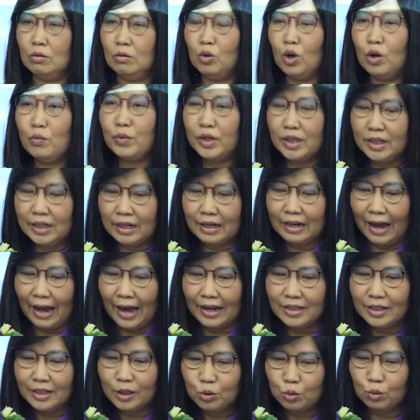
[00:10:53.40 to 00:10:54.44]
ด้วยวิธีการ
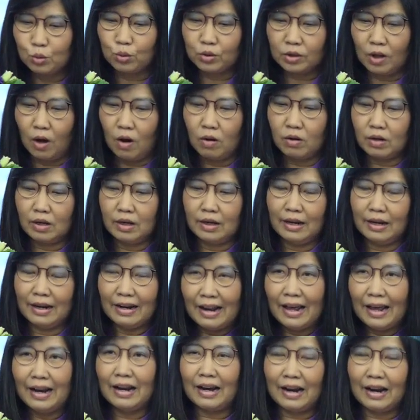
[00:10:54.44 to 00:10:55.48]
ที่ถูกต้อง
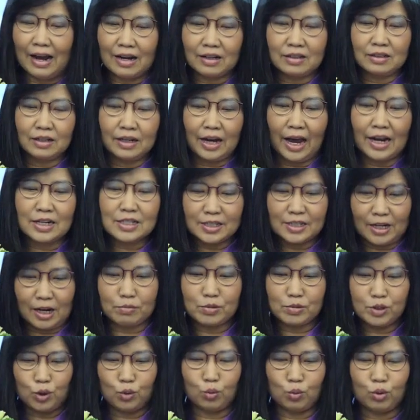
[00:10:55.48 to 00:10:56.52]
นั่นแหละค่ะคือการสนับ
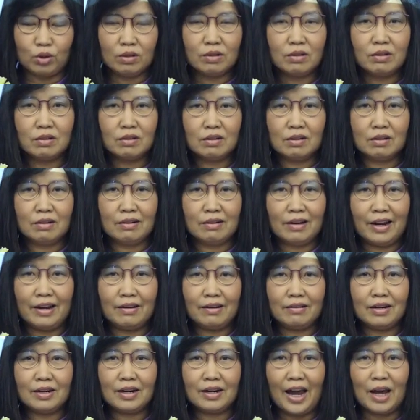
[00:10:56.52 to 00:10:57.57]
สนุนใน
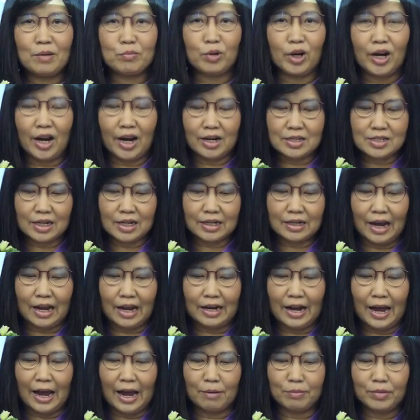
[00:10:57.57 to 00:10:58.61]
เรื่องการบริหารจัดการ
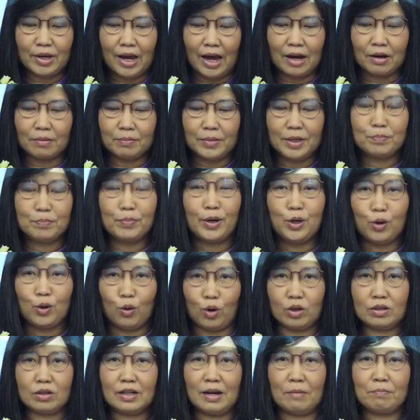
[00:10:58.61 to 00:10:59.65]
น้ำอย่างมีประโย
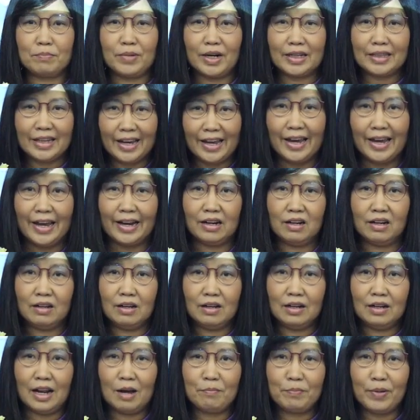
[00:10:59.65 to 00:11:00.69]
ชน์กับประเทศ
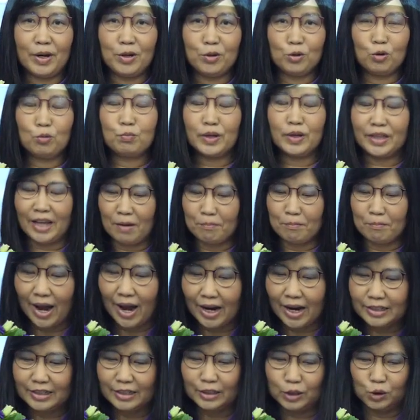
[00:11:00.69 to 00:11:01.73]
และเป็นรูปธรมา
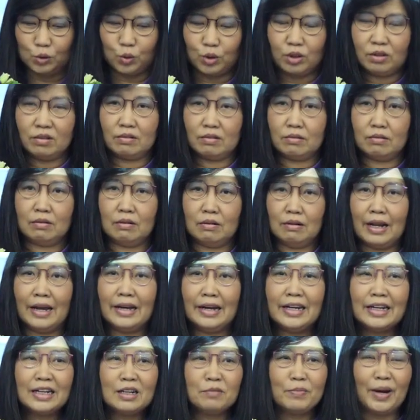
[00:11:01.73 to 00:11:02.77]
กที่สุดและ
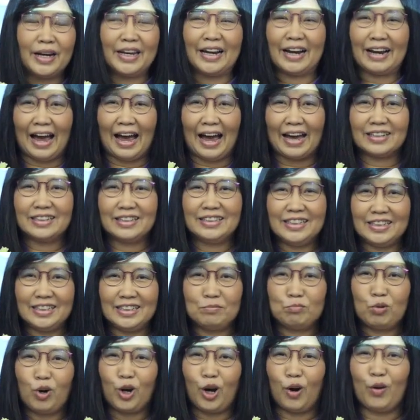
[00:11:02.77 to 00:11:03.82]
นี่คือบรรยากาศที่
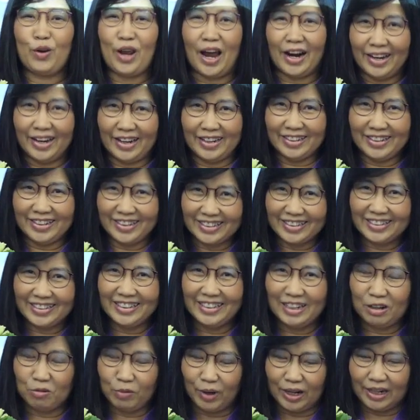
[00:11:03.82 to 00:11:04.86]
พวกเราอยากเห็นเกิดขึ้
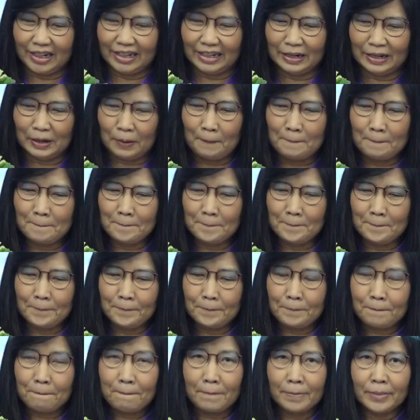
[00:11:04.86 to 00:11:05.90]
นในวันนี้
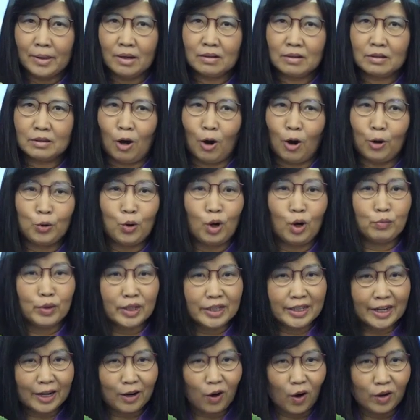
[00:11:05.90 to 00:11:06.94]
ต่อด้วยวิ
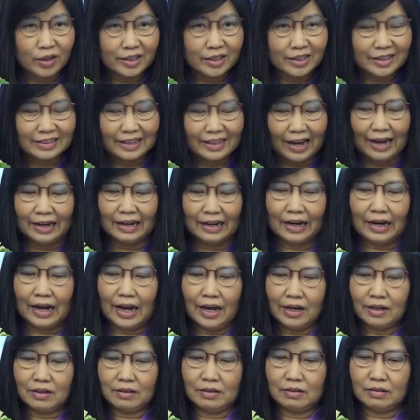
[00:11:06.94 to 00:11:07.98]
ทยากรอีกหนึ่งท่านนะ
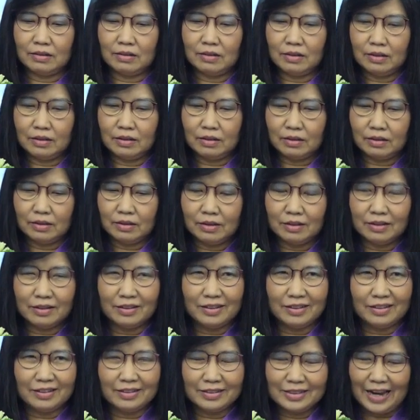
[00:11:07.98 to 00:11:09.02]
คะ
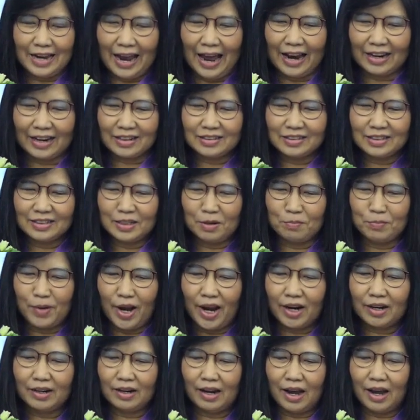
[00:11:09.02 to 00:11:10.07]
จากสำ
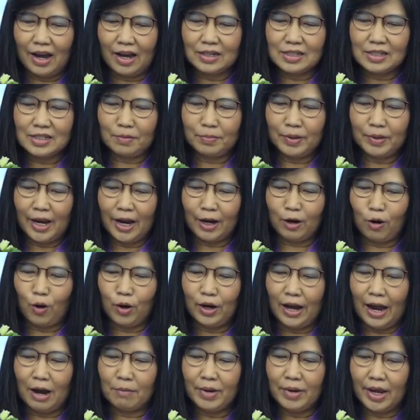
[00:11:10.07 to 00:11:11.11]
นักงานทรัพยากร
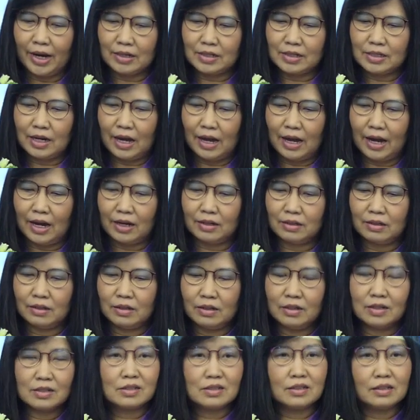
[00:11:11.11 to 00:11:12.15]
น้ำแห่งชาติ
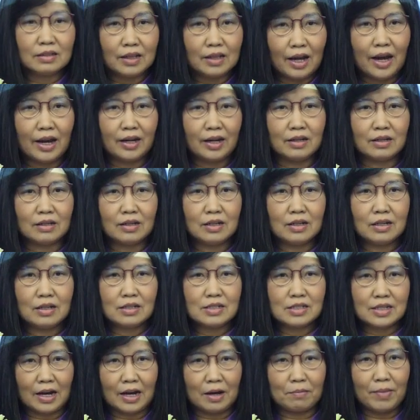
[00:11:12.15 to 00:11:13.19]
ซึ่งท่าน
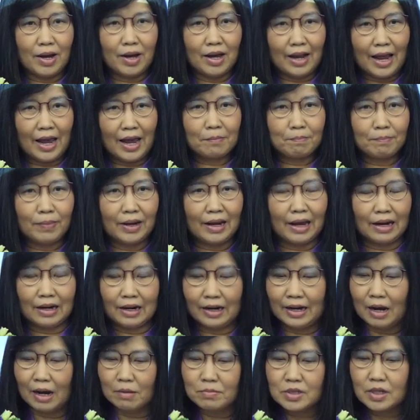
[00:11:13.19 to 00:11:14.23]
จะมาแลกเปลี่ยนและ
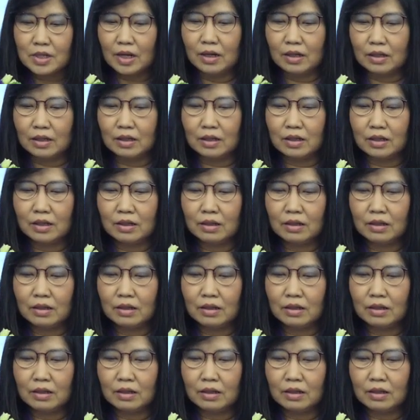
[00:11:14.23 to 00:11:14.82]
นำเสนอ